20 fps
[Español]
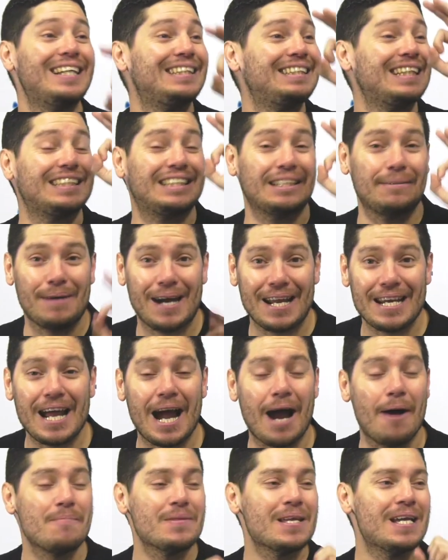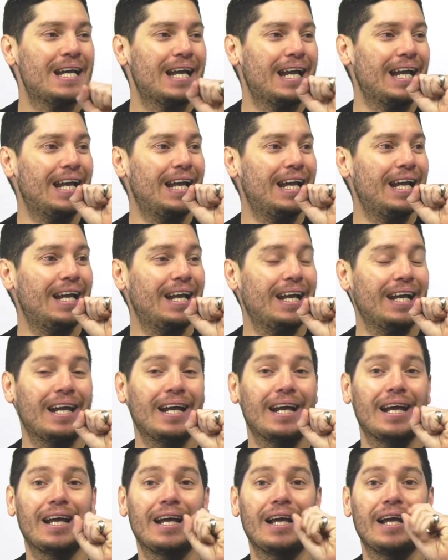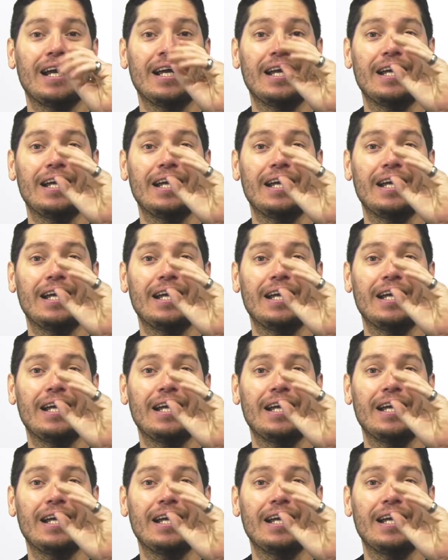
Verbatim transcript: Esta semana eh,